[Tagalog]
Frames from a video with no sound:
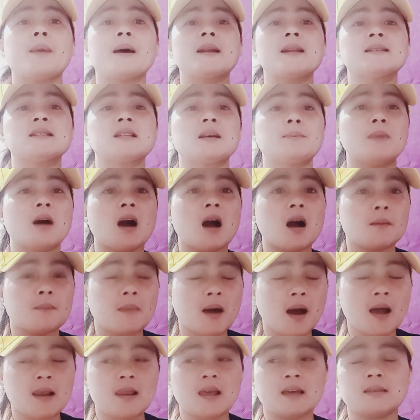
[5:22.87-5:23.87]
para sa mga
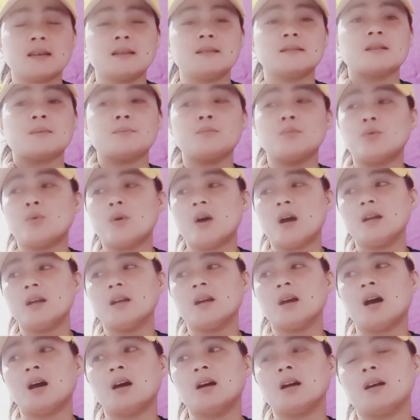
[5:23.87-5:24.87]
mahalatin sa buhay.
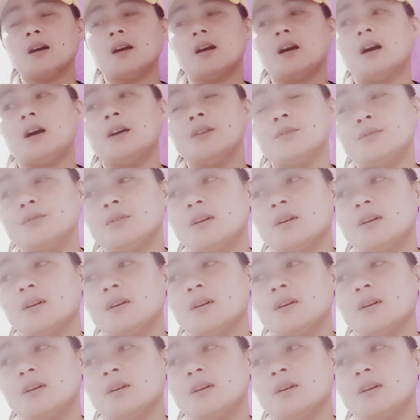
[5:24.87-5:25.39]
Ayun